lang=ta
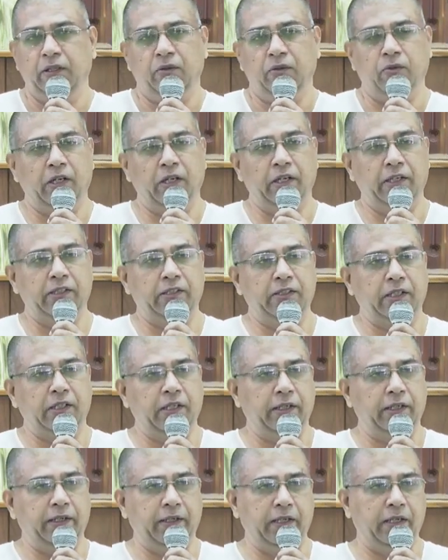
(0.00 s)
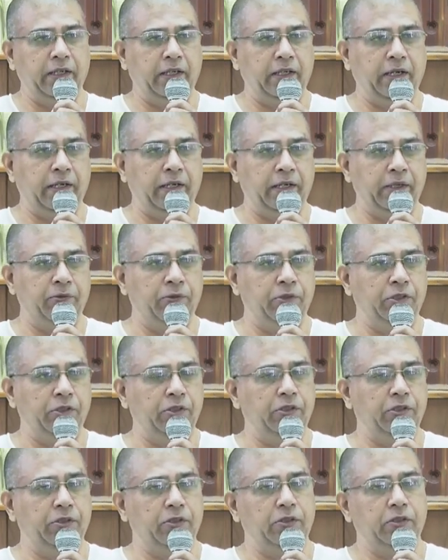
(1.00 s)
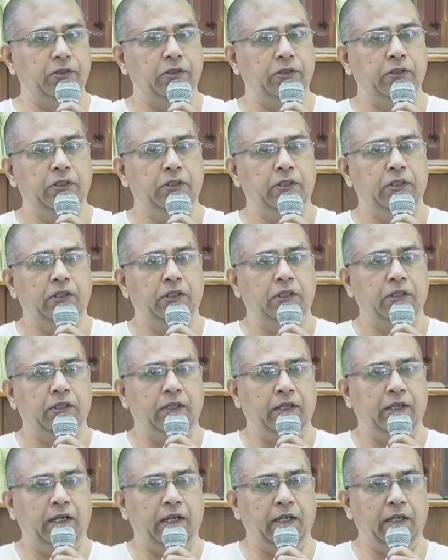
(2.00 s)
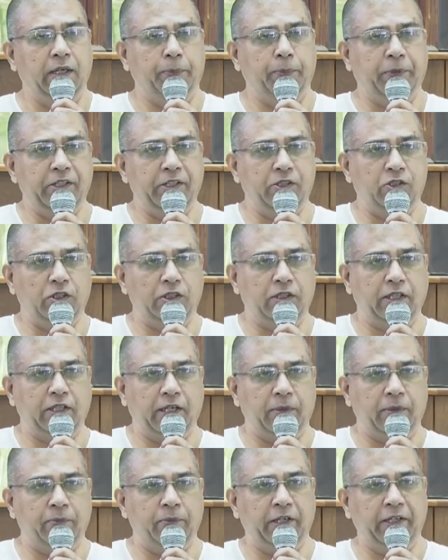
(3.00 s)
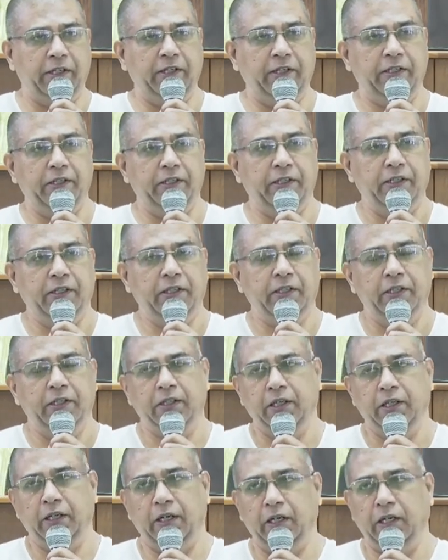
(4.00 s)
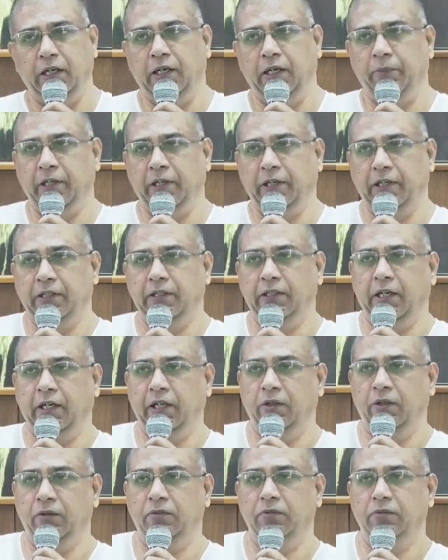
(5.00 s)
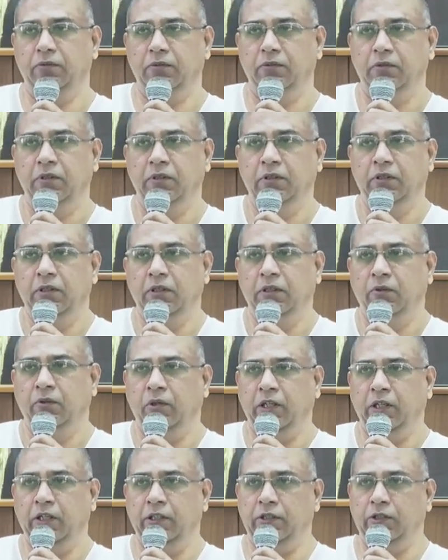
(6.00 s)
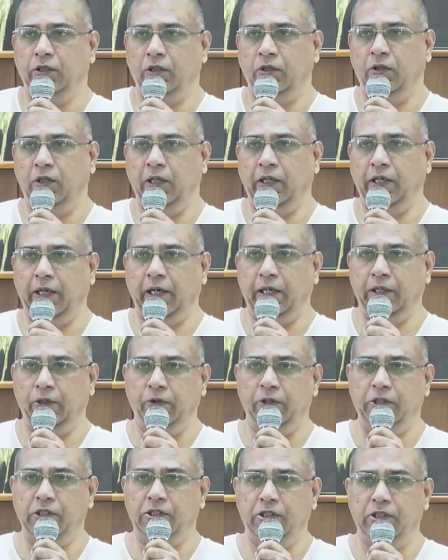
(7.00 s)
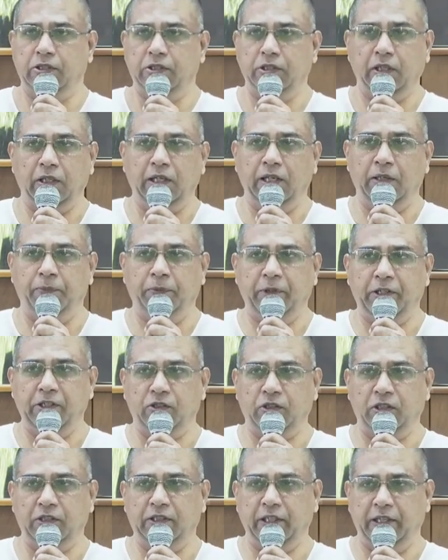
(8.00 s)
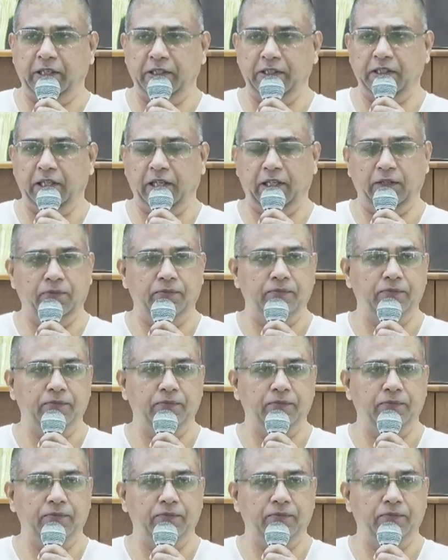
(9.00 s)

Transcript: உலகத்தில் நல்ல அறிவு நல்ல பேச்சு திறமை எல்லாம் இருந்தாலும் உலகத்தில் உள்ள லாங்குவேஜஸ் எல்லாம் பேச தெரிஞ்சாலும்